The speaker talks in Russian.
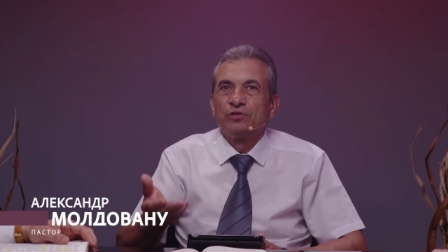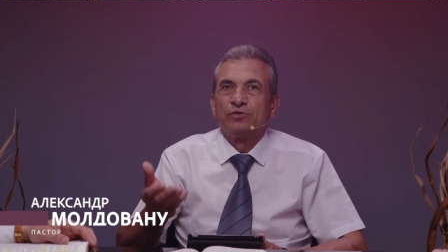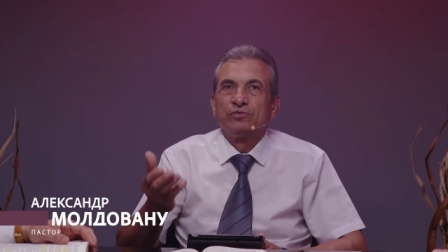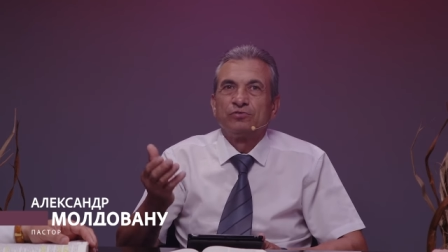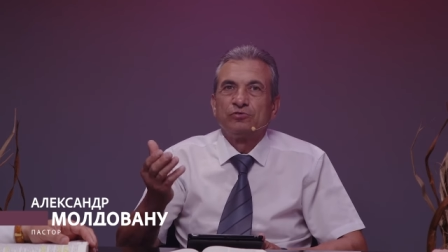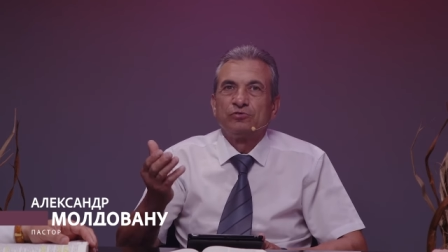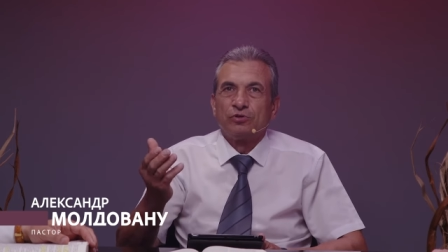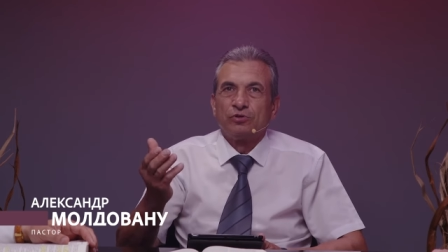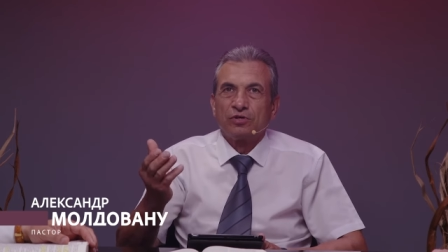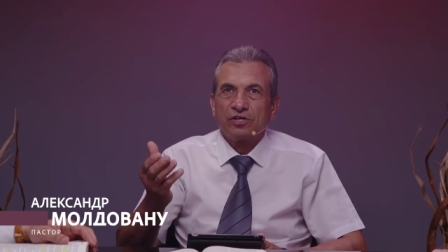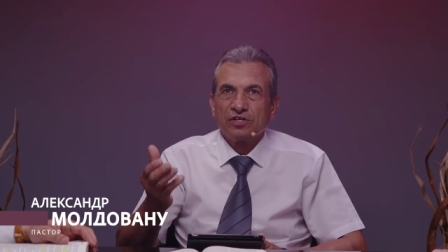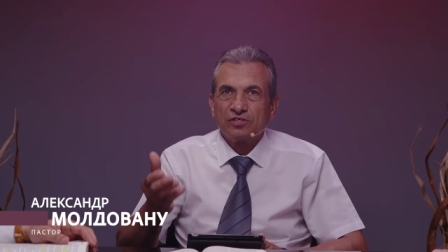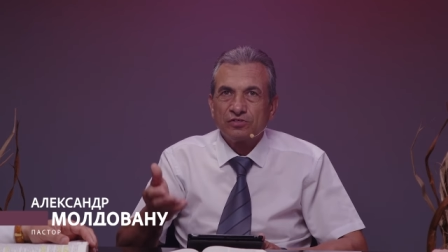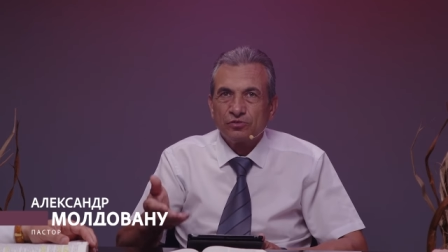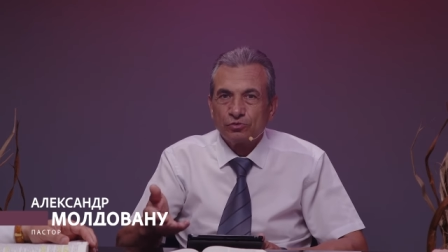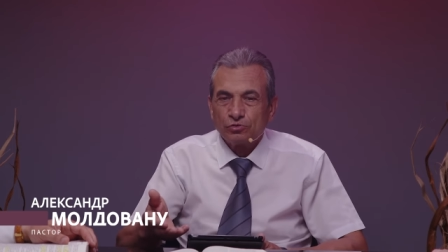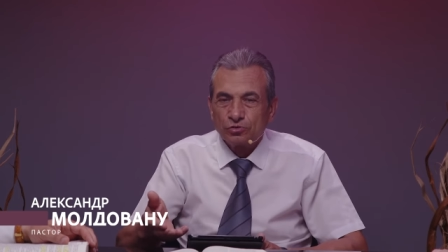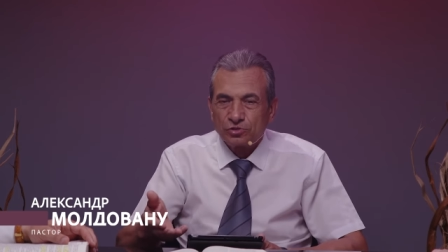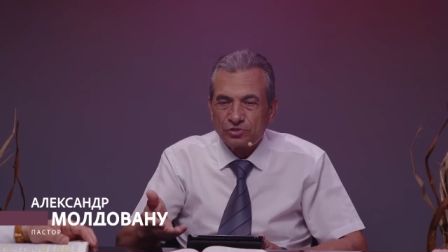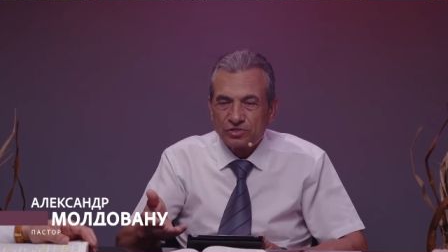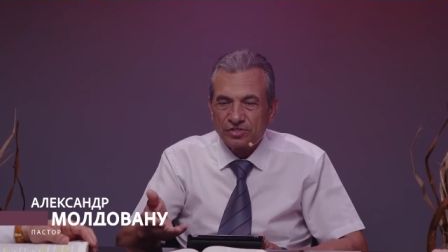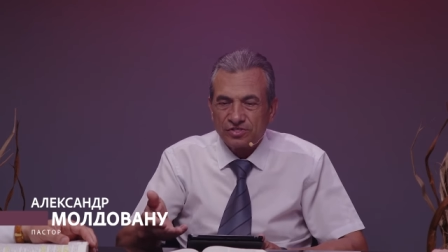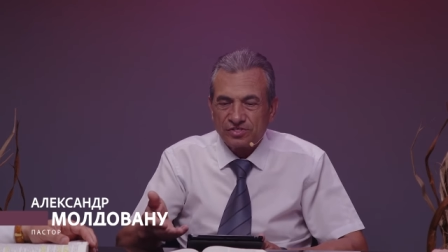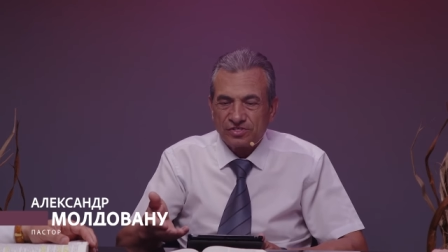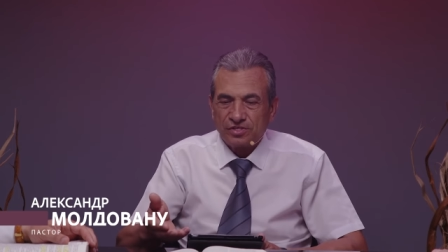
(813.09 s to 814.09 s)
Это все
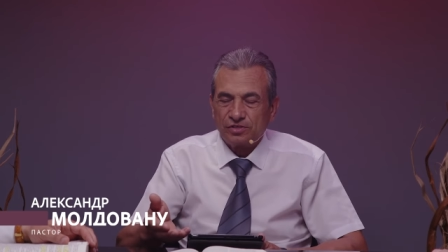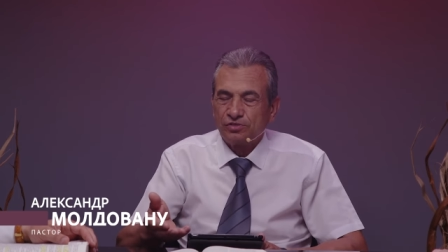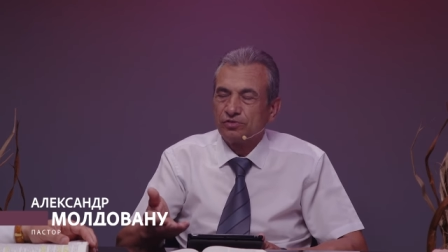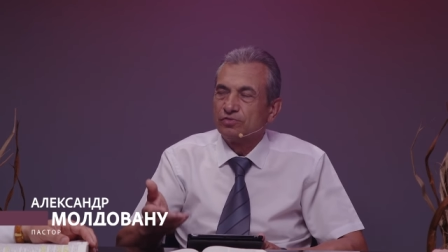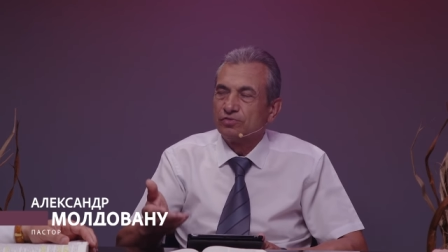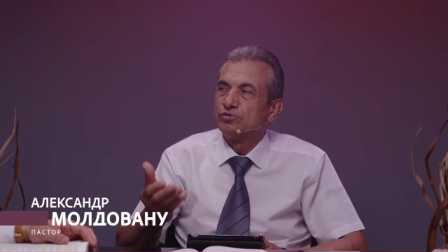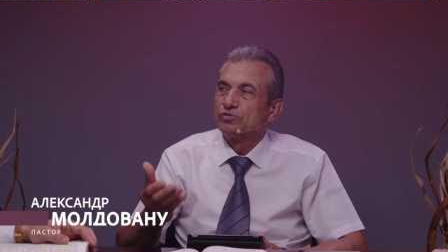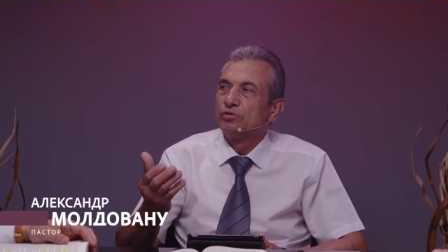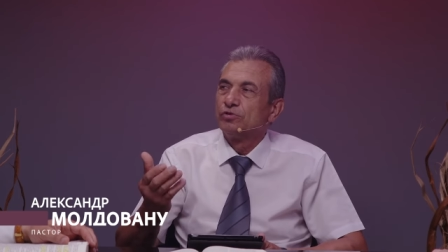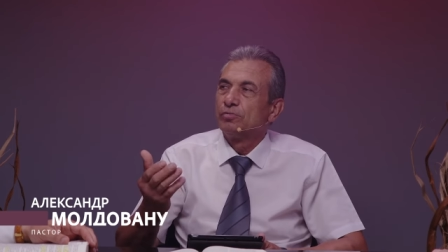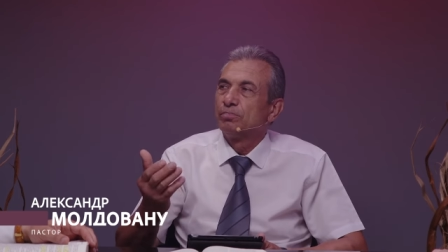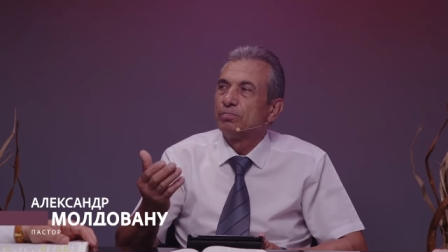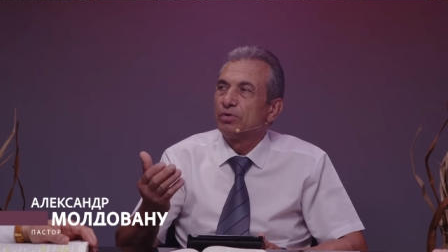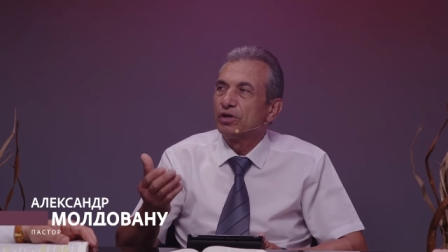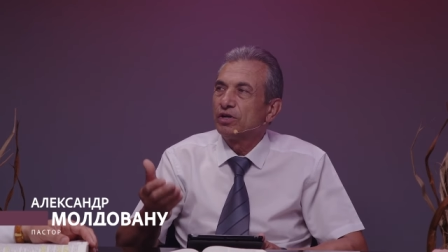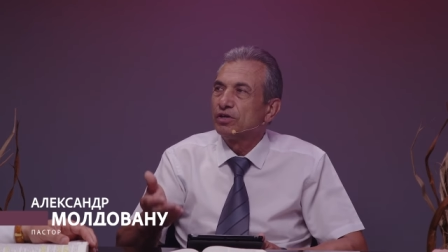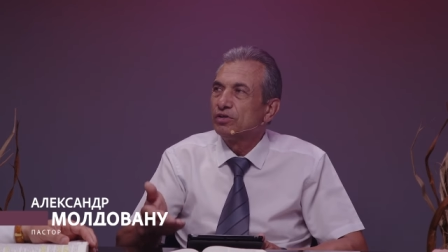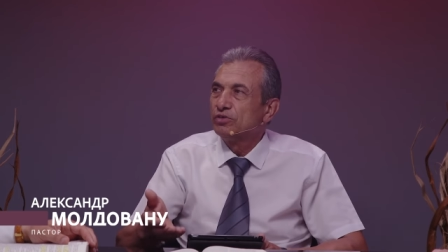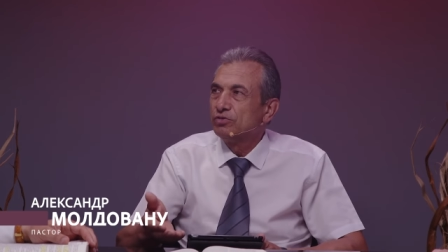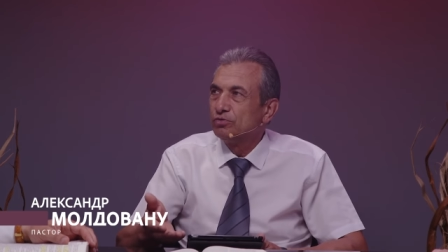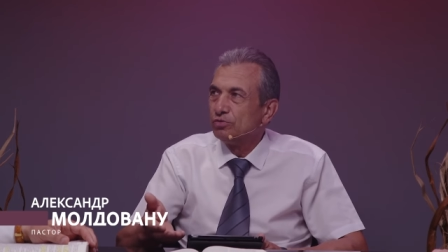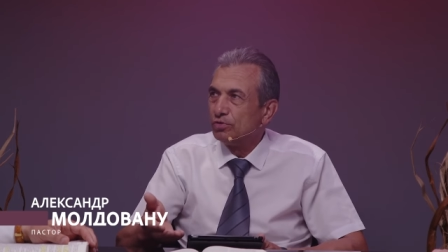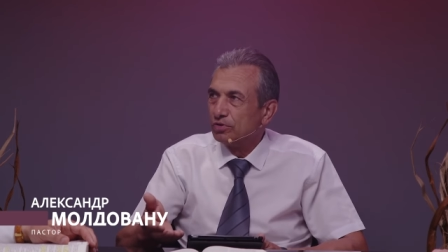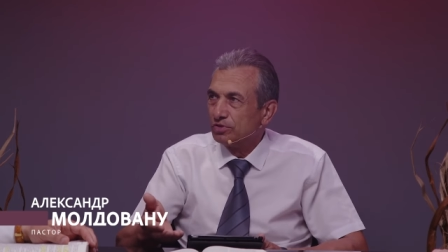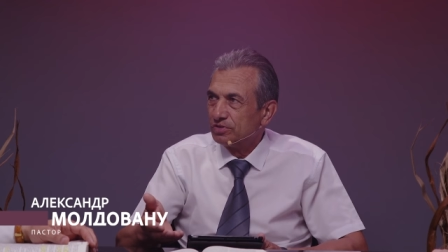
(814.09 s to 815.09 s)
разрушится, это все
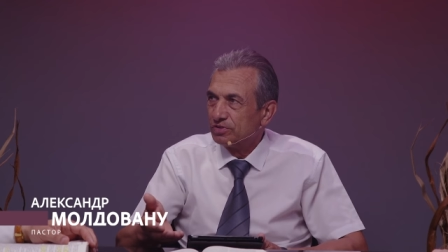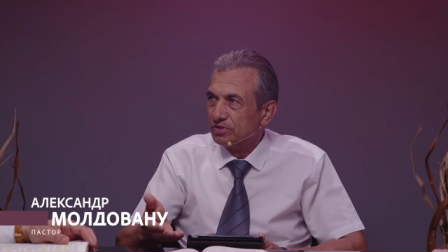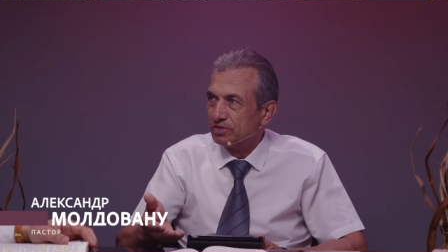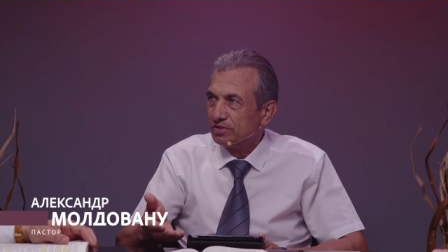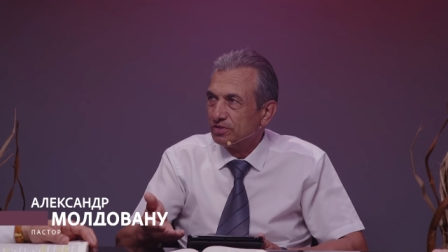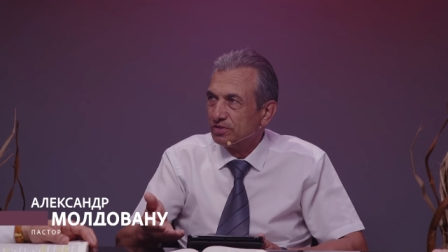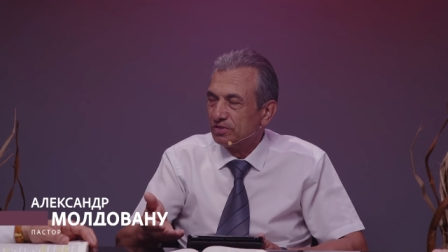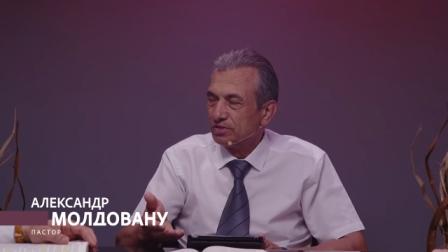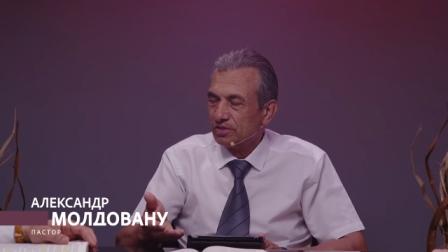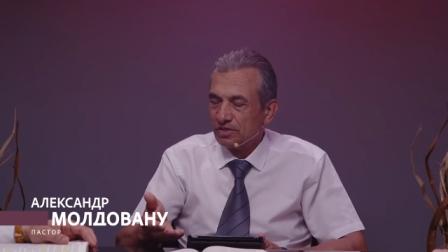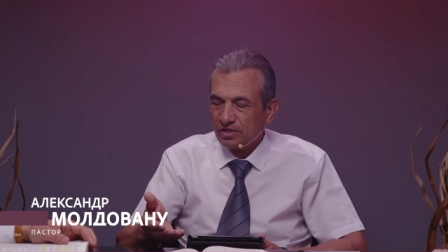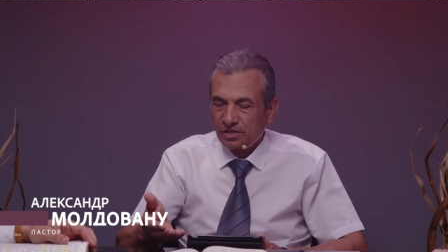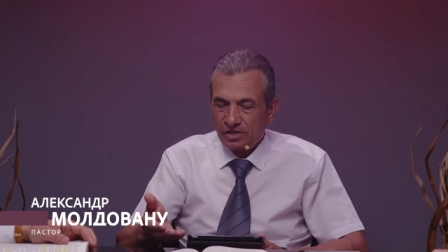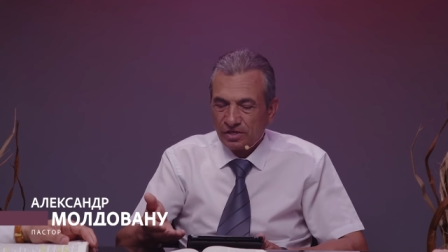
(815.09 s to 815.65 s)
пройдет.